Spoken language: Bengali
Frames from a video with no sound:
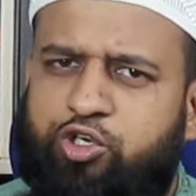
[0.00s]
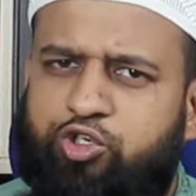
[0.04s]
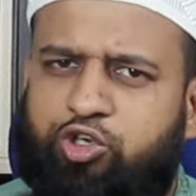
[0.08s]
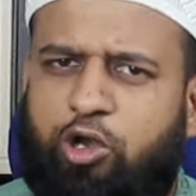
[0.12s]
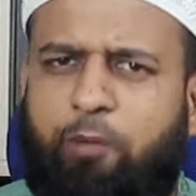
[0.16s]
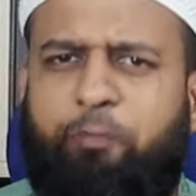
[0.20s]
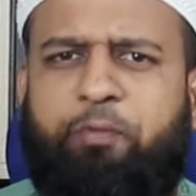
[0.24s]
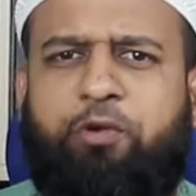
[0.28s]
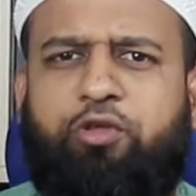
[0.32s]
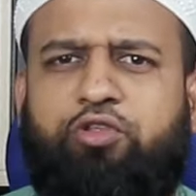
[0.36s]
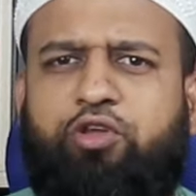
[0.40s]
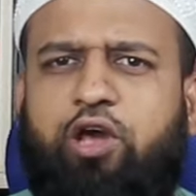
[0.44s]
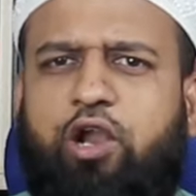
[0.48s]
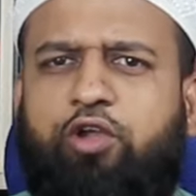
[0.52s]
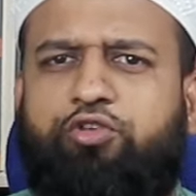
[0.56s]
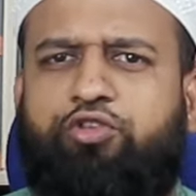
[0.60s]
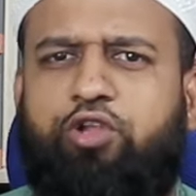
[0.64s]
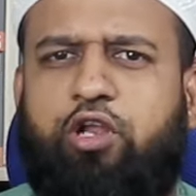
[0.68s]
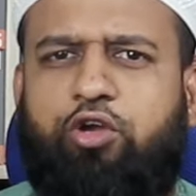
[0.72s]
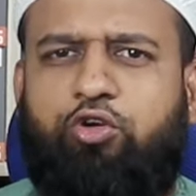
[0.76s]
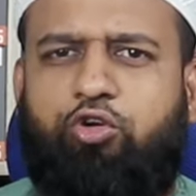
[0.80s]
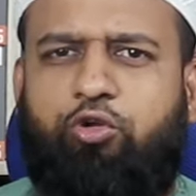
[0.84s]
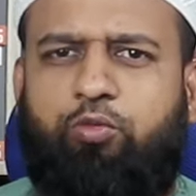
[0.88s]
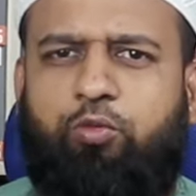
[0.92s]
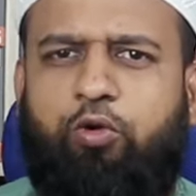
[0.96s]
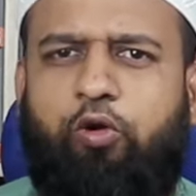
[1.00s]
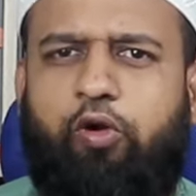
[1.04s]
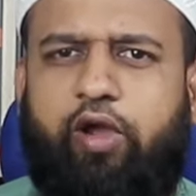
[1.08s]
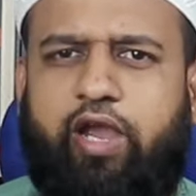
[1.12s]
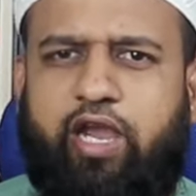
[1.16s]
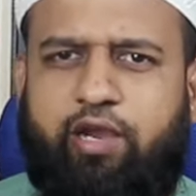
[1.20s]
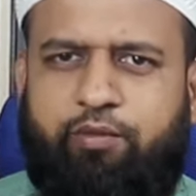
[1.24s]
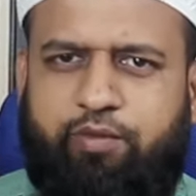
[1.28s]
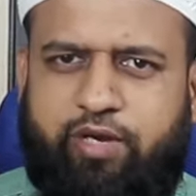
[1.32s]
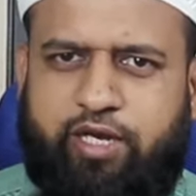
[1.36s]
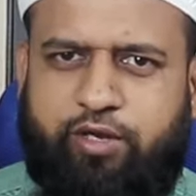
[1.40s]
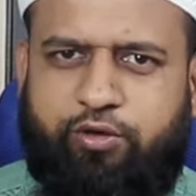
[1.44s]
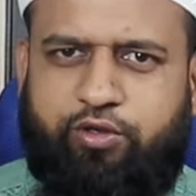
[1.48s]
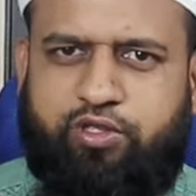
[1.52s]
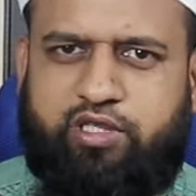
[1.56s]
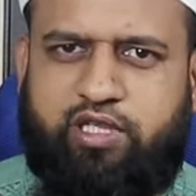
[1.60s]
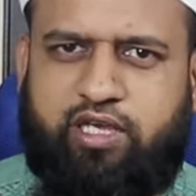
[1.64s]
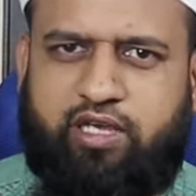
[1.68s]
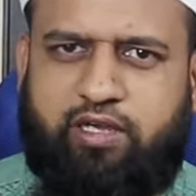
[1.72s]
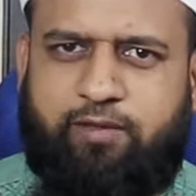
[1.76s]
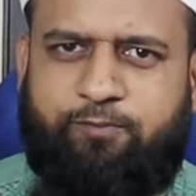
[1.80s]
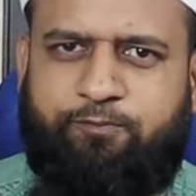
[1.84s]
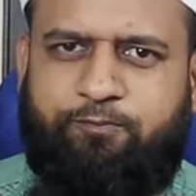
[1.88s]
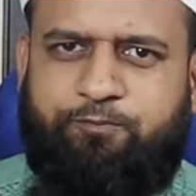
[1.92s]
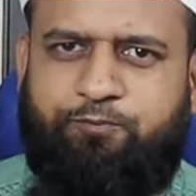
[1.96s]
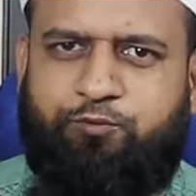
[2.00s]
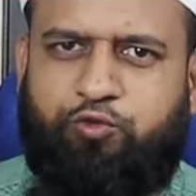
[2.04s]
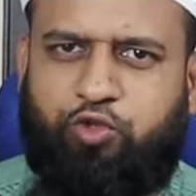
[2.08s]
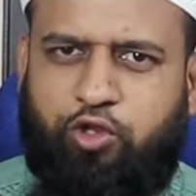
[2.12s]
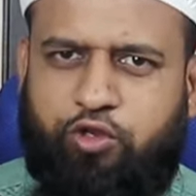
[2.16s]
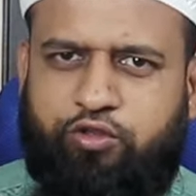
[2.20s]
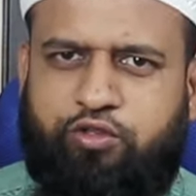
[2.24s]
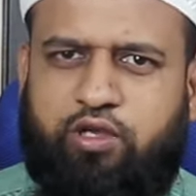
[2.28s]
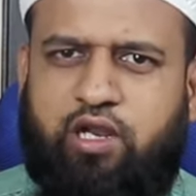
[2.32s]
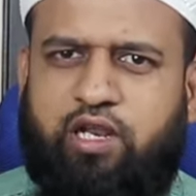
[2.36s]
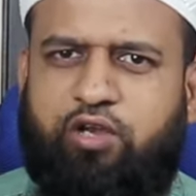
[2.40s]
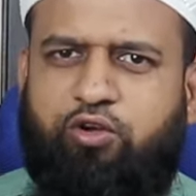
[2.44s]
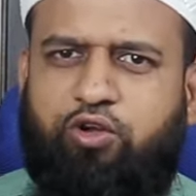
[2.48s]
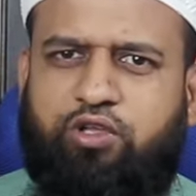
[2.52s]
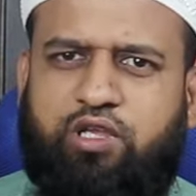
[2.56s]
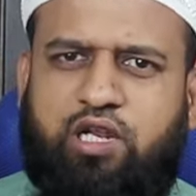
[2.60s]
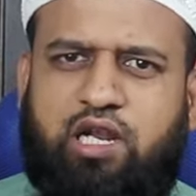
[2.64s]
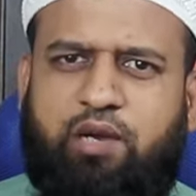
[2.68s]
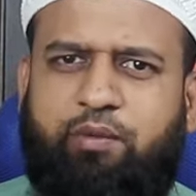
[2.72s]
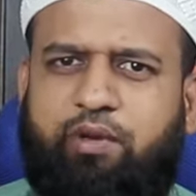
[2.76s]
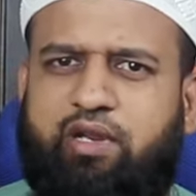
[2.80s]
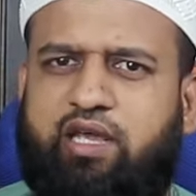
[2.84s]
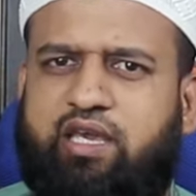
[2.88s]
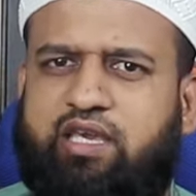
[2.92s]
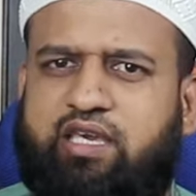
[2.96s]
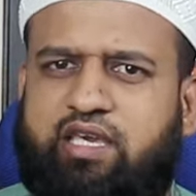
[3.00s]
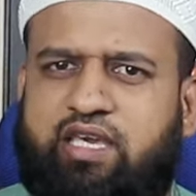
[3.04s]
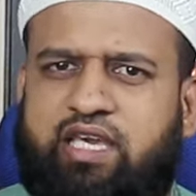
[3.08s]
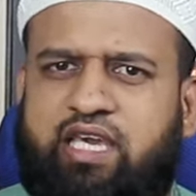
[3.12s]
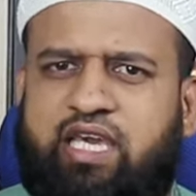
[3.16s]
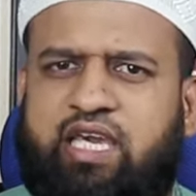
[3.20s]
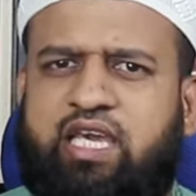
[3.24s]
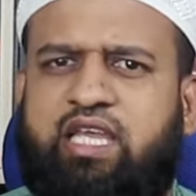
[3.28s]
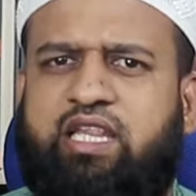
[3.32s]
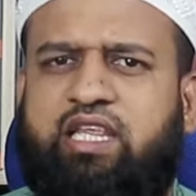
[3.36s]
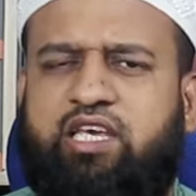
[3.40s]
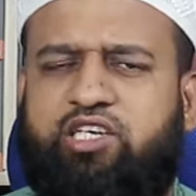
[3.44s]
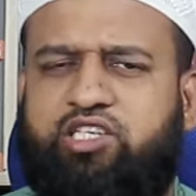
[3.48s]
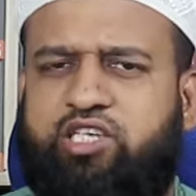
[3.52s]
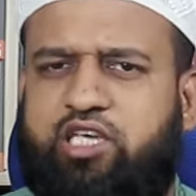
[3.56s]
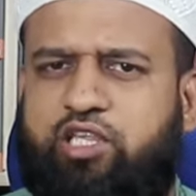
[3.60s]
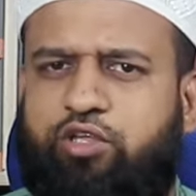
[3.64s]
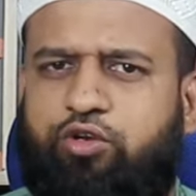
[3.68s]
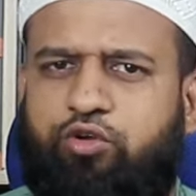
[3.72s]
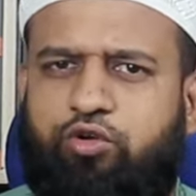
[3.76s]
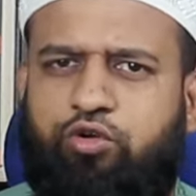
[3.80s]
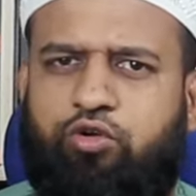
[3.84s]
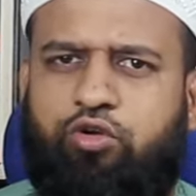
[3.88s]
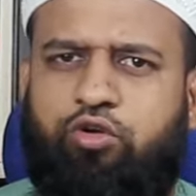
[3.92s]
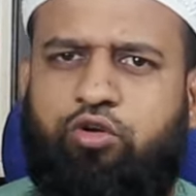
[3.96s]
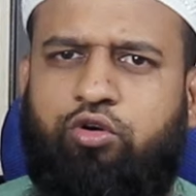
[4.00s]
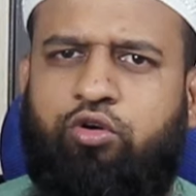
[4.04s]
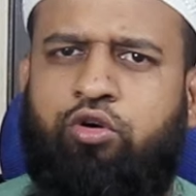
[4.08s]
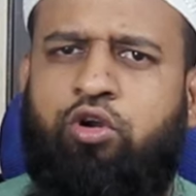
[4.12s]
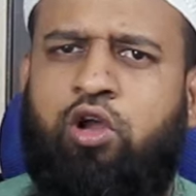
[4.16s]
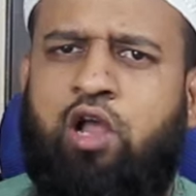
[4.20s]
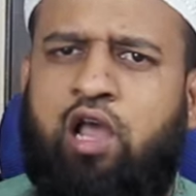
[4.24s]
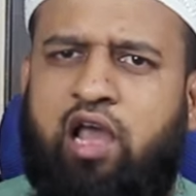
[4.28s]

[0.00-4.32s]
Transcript: সব কিছু আলোচনা করব এই ভিডিওতে চলুন তাহলে কথা না বলে কি কি দিয়ে সাজানো হলো